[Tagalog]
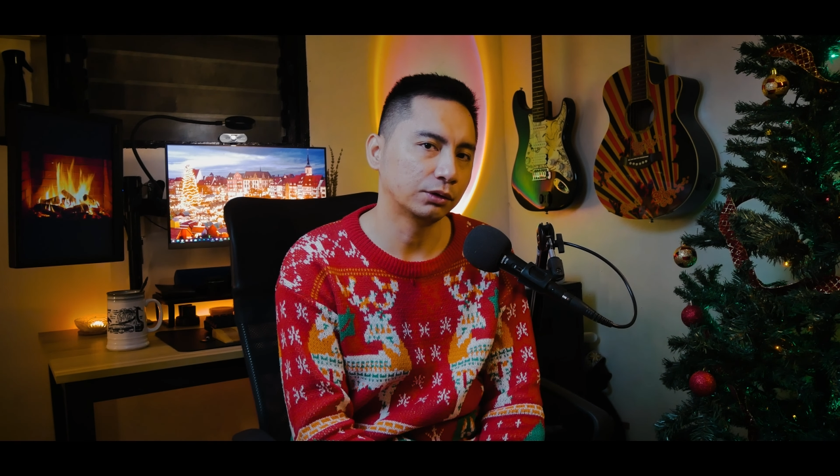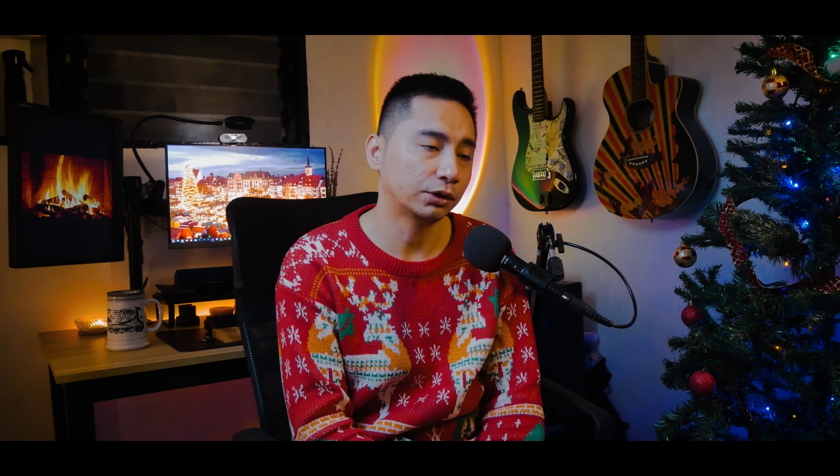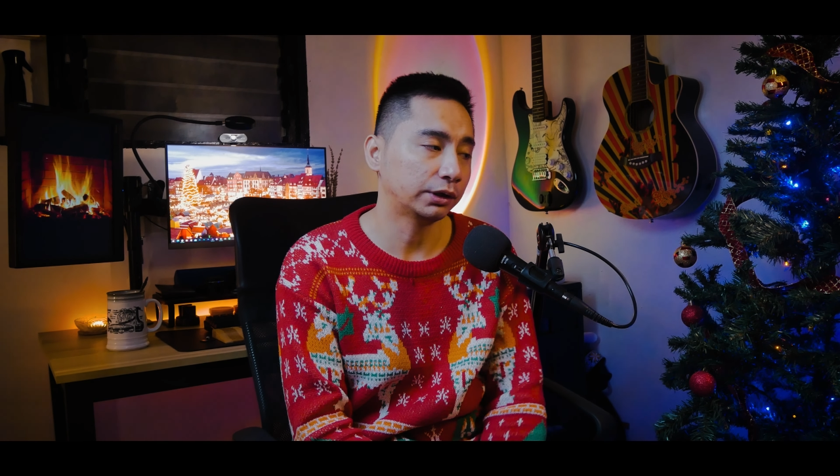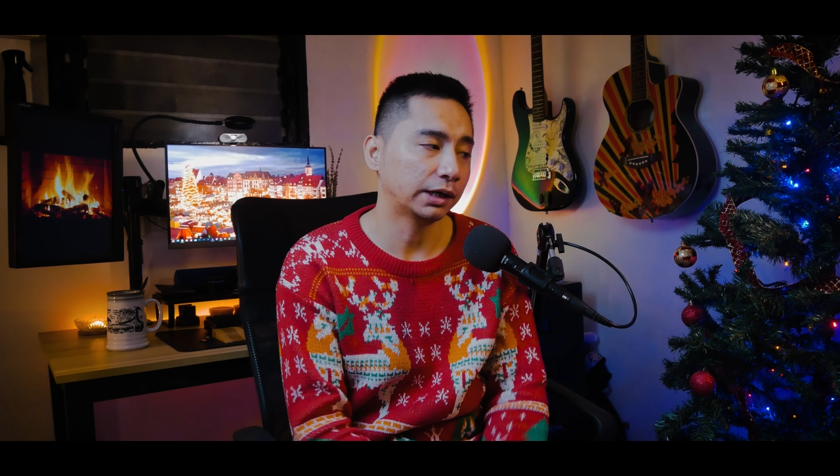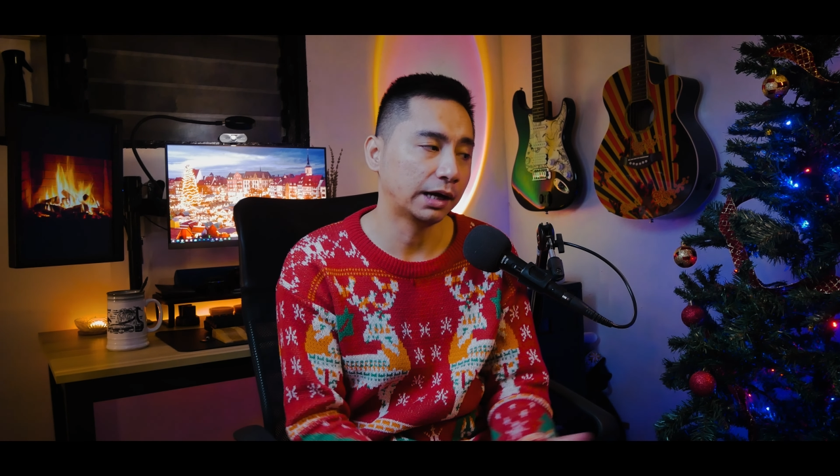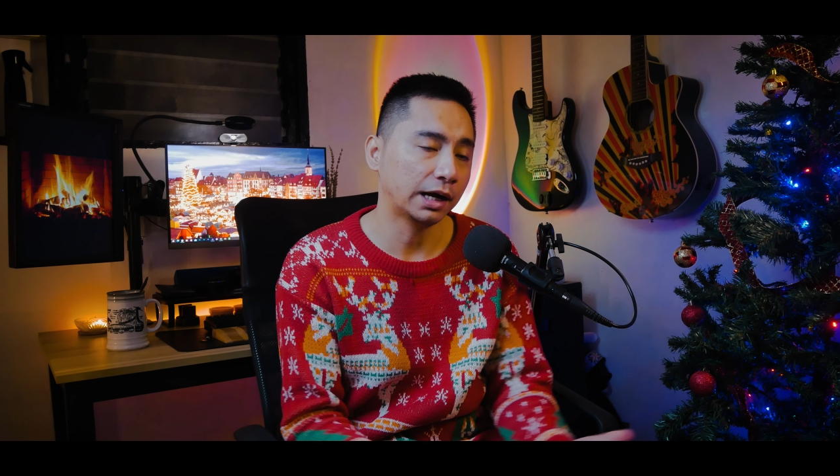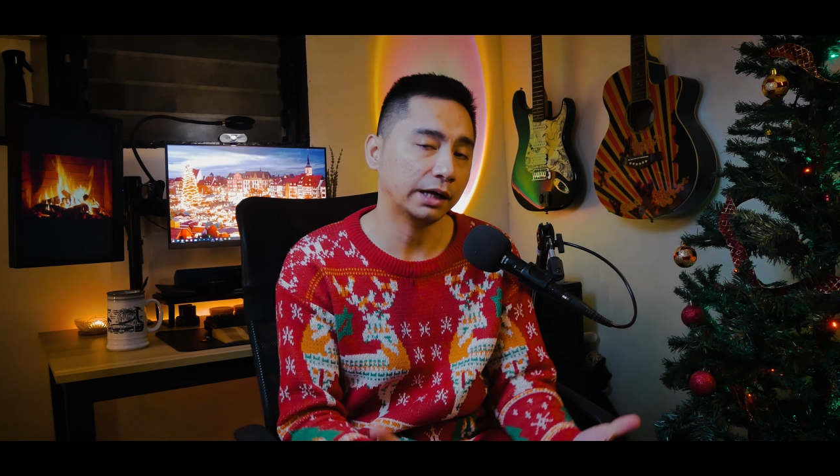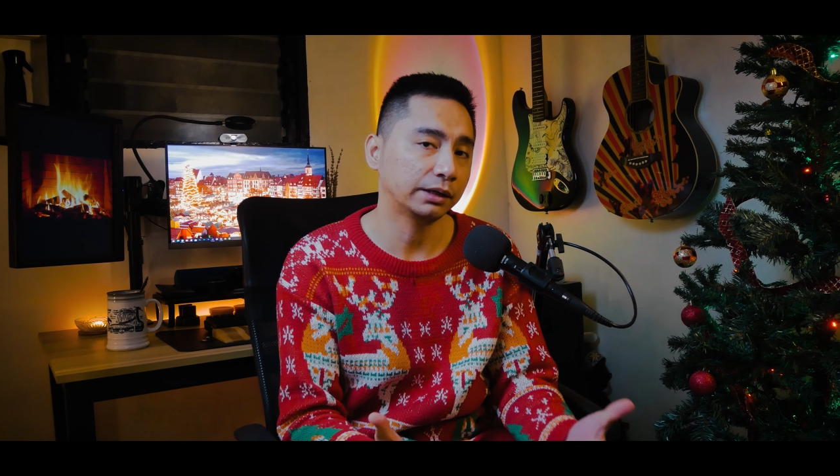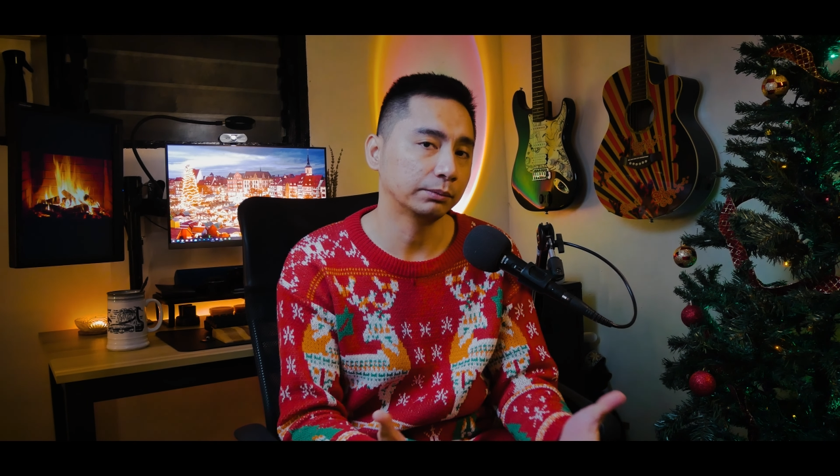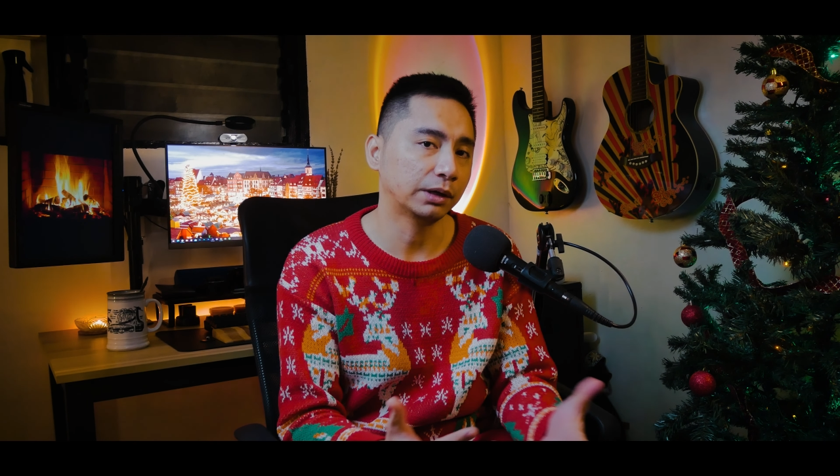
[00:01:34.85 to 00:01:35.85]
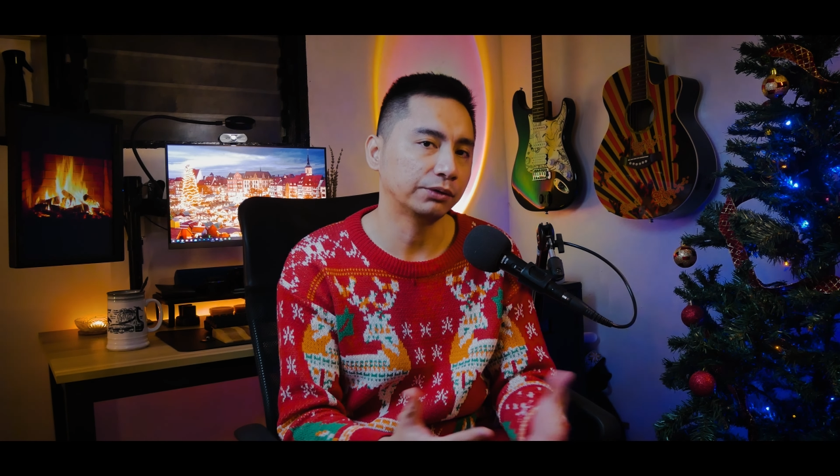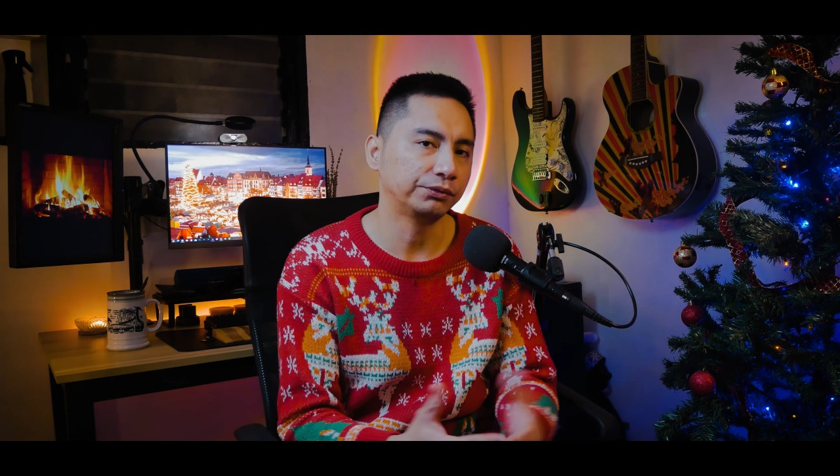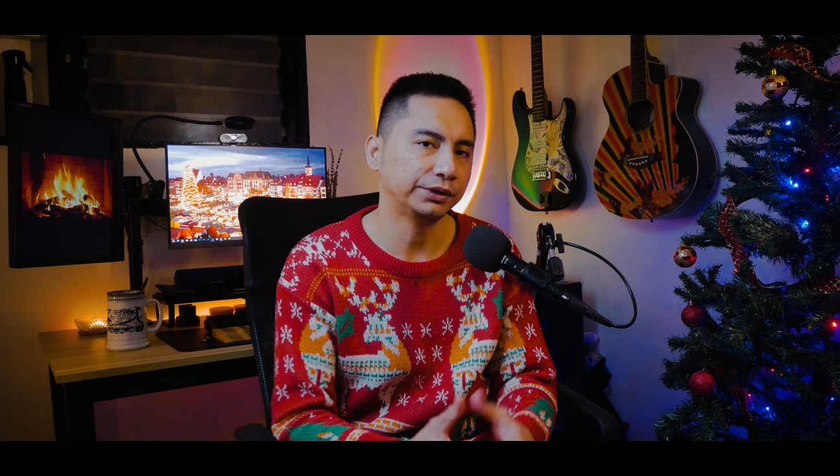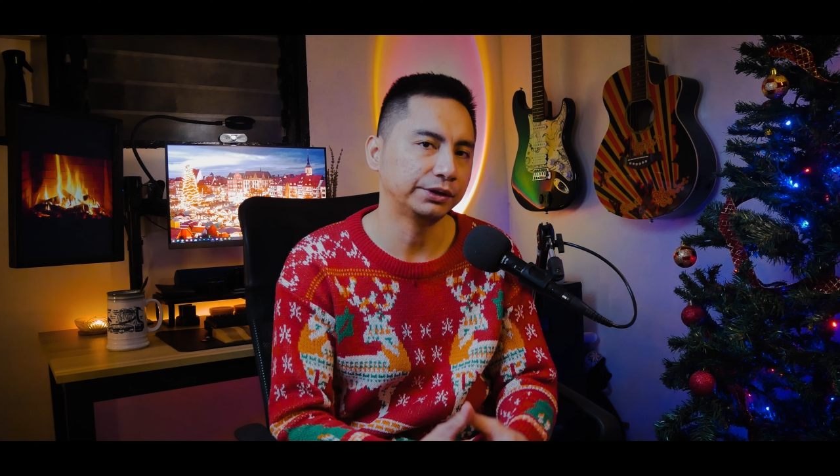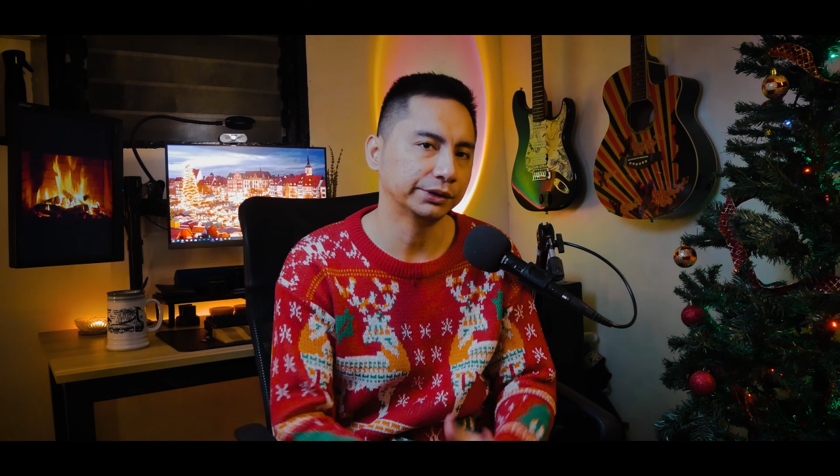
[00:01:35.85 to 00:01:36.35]
or ang aking mga
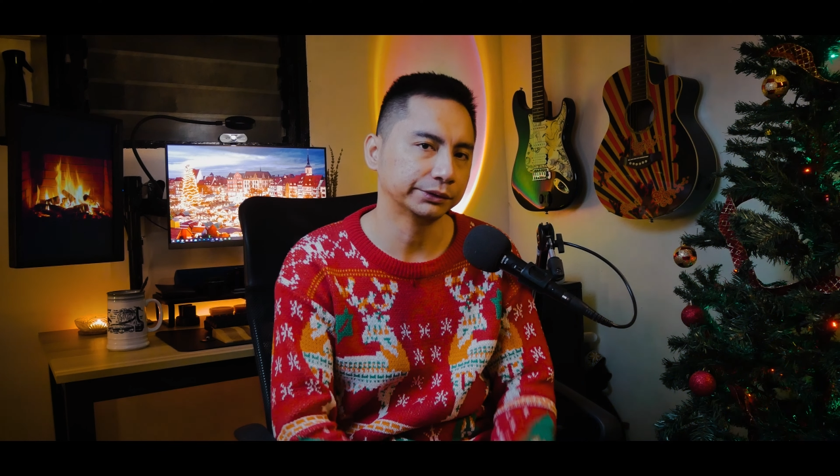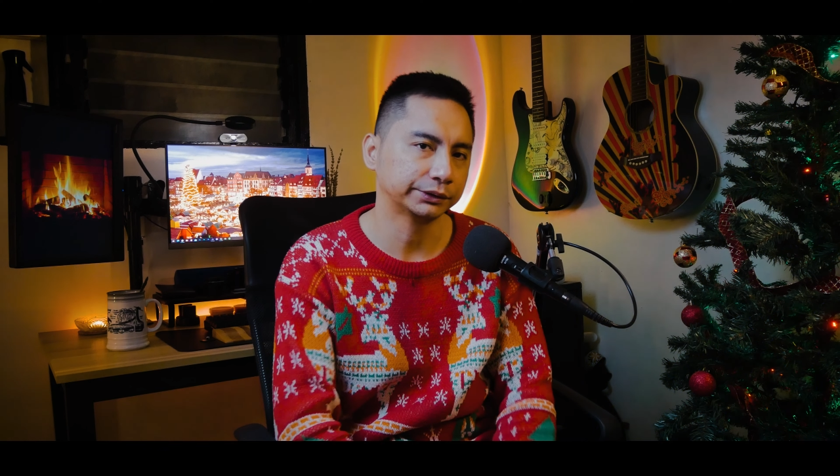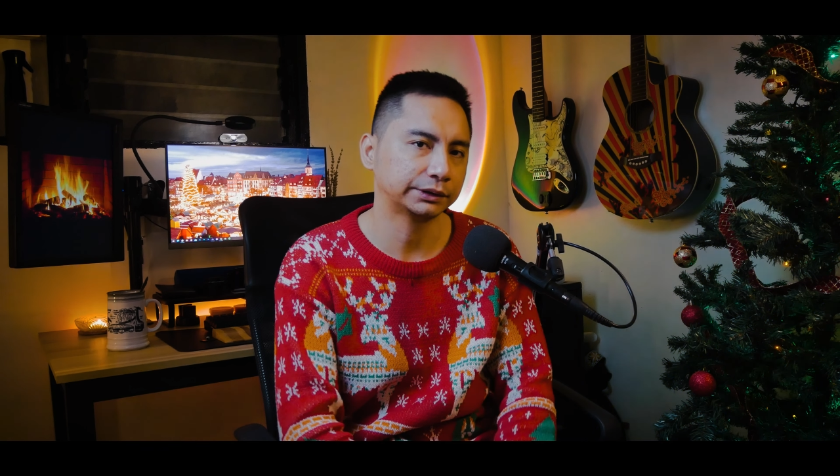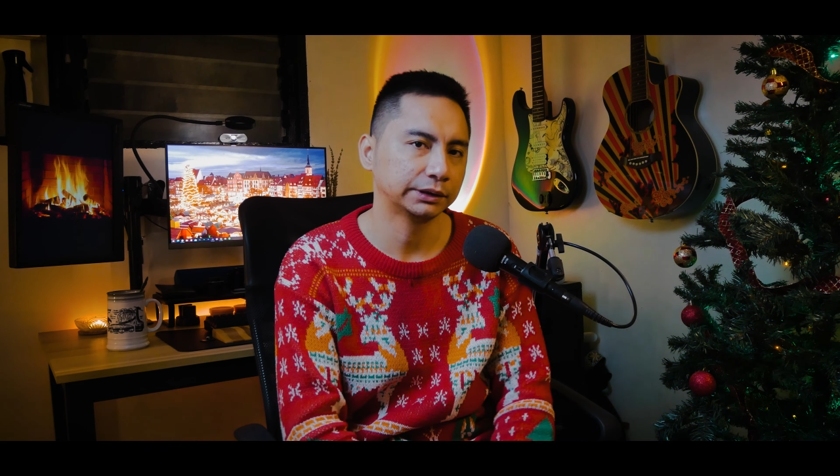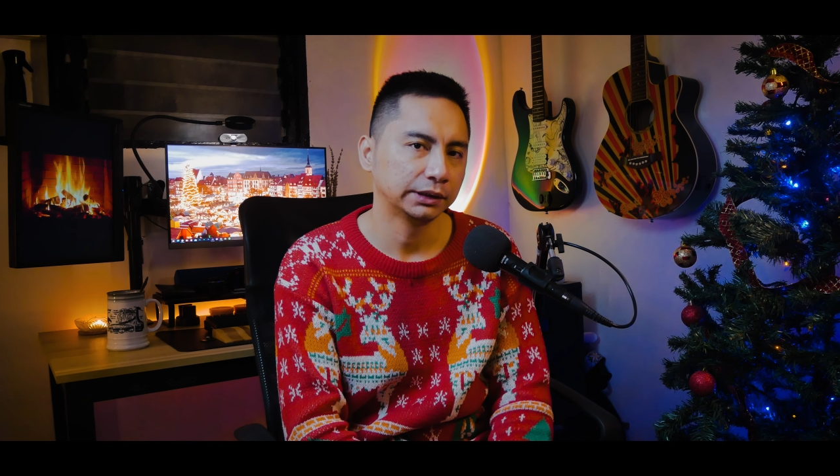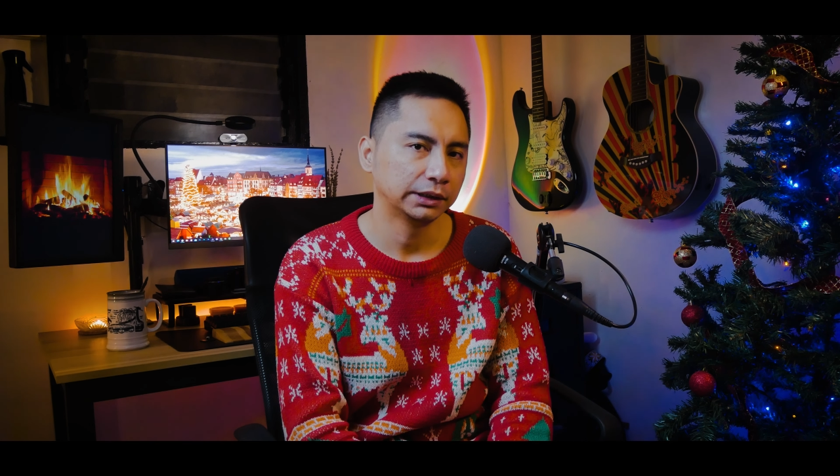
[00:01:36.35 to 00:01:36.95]
videos